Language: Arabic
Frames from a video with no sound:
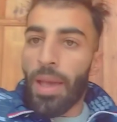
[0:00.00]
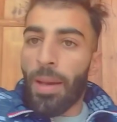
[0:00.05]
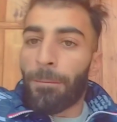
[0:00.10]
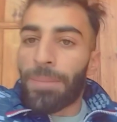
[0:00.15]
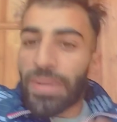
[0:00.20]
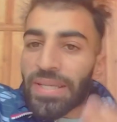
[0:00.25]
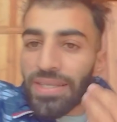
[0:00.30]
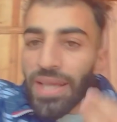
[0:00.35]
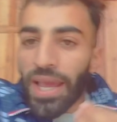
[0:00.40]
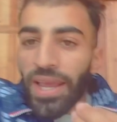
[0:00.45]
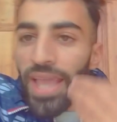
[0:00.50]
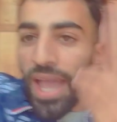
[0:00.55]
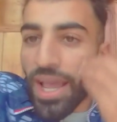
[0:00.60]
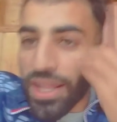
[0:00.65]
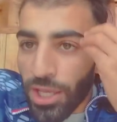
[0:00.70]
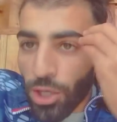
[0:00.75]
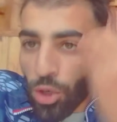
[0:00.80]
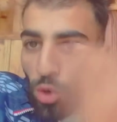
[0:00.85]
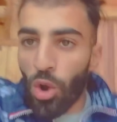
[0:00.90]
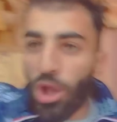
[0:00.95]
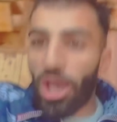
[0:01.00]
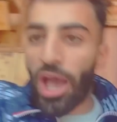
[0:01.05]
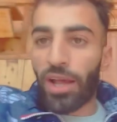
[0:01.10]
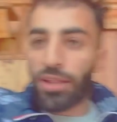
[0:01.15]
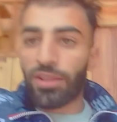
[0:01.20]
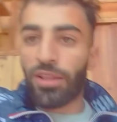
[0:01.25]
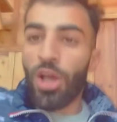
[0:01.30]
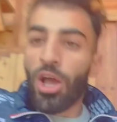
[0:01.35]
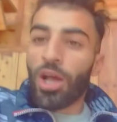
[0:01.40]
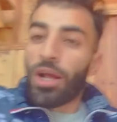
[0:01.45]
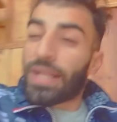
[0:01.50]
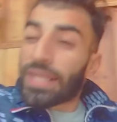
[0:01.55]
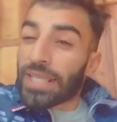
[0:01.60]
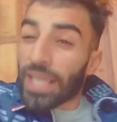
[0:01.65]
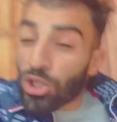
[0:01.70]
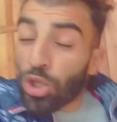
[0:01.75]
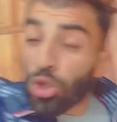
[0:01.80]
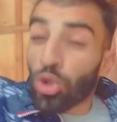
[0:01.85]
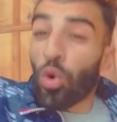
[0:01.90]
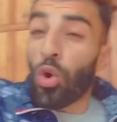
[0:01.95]
بصح يعديك واحد انت
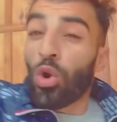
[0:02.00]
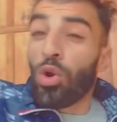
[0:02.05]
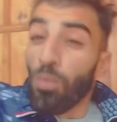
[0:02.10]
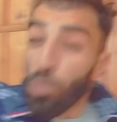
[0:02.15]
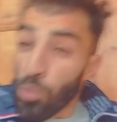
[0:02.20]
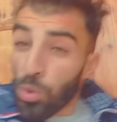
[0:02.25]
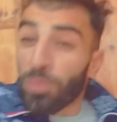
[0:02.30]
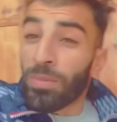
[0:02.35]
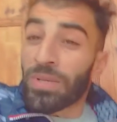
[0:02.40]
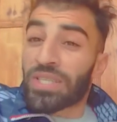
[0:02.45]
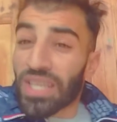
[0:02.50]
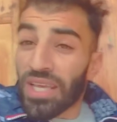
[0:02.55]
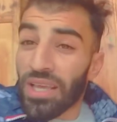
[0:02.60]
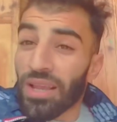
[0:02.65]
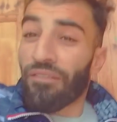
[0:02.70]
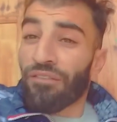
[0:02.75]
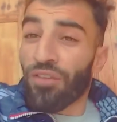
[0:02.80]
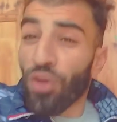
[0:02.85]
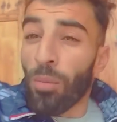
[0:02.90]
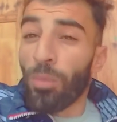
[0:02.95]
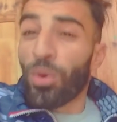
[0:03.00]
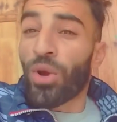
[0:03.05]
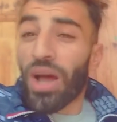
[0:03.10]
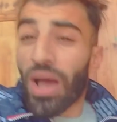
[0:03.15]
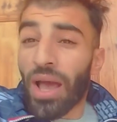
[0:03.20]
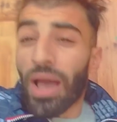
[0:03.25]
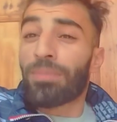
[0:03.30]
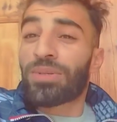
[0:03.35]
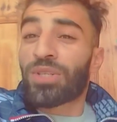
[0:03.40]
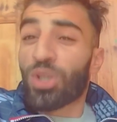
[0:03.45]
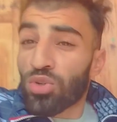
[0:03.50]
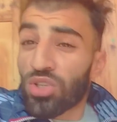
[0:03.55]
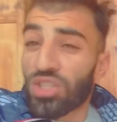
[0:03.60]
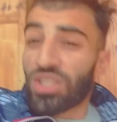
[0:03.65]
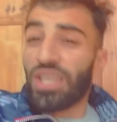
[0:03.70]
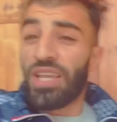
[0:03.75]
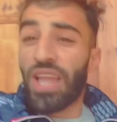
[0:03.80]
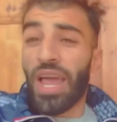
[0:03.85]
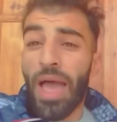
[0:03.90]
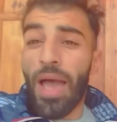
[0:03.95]
تدخل امك مسكينه في عمرها
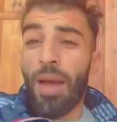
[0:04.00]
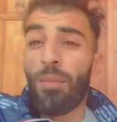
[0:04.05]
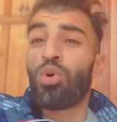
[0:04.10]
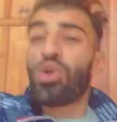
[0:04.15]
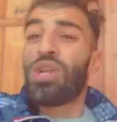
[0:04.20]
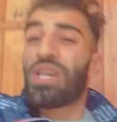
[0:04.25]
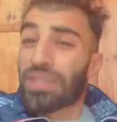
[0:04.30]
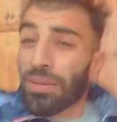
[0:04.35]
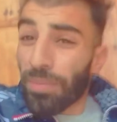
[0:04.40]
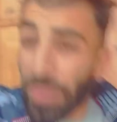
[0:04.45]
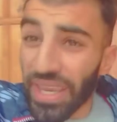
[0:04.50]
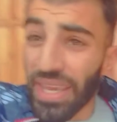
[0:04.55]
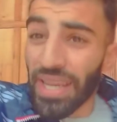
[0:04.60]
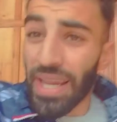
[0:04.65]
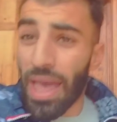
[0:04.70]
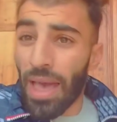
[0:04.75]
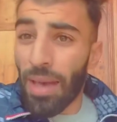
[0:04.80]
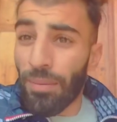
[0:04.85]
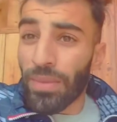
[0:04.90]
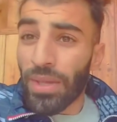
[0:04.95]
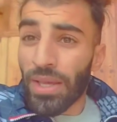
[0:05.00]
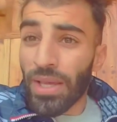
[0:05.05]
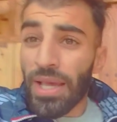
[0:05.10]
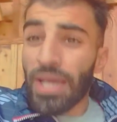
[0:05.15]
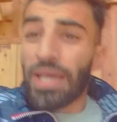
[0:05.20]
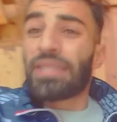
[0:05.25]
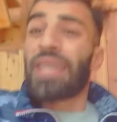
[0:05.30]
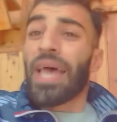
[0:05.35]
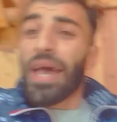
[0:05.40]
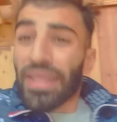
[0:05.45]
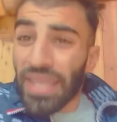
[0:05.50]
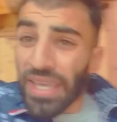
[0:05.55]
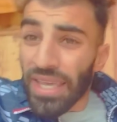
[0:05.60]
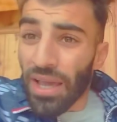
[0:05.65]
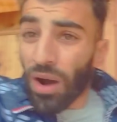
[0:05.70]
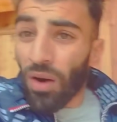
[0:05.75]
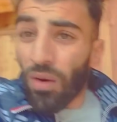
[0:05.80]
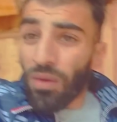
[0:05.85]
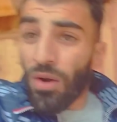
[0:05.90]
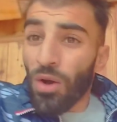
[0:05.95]
65 عام ولا 70 عام
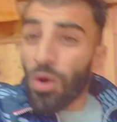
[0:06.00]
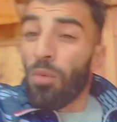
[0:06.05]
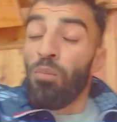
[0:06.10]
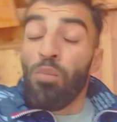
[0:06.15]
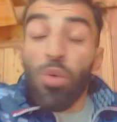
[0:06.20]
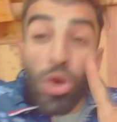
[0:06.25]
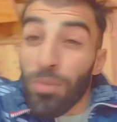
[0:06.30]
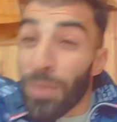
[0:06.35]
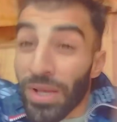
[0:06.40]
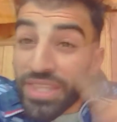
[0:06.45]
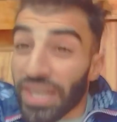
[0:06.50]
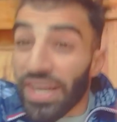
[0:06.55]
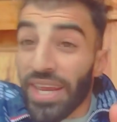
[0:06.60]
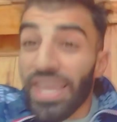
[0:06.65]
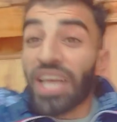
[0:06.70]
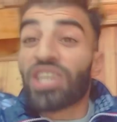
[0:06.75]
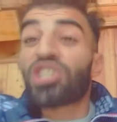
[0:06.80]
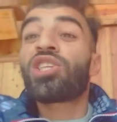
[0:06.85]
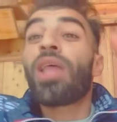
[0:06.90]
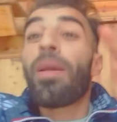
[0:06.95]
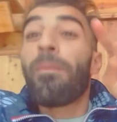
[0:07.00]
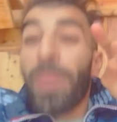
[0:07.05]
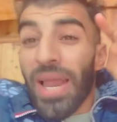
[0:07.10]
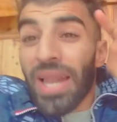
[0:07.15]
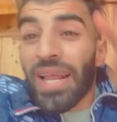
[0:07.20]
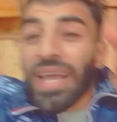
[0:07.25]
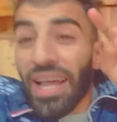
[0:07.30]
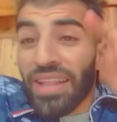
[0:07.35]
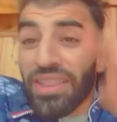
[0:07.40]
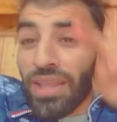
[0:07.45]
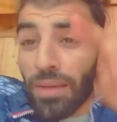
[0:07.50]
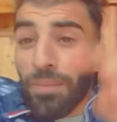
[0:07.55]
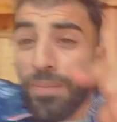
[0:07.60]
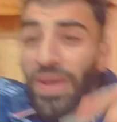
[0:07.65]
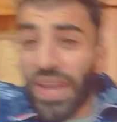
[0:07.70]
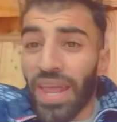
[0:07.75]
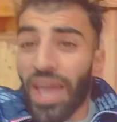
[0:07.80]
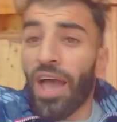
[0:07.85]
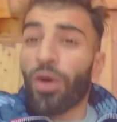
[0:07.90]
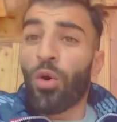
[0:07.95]
تعديها امك ما تريحش بالك عندك
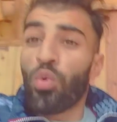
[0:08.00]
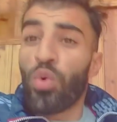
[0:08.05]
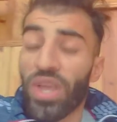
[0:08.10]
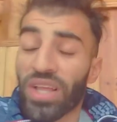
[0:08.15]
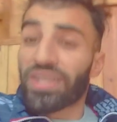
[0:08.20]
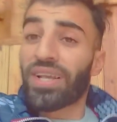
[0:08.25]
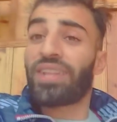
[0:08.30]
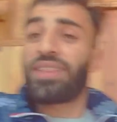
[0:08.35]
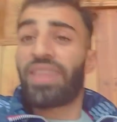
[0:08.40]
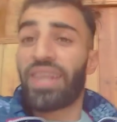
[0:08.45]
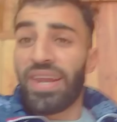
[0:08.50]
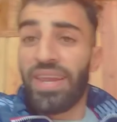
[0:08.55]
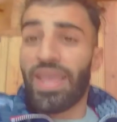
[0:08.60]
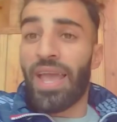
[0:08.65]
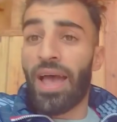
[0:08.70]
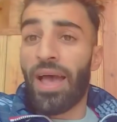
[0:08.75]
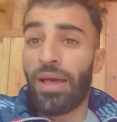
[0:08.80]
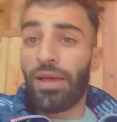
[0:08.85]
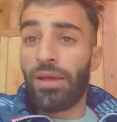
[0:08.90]
مناعه قويه تقد تريح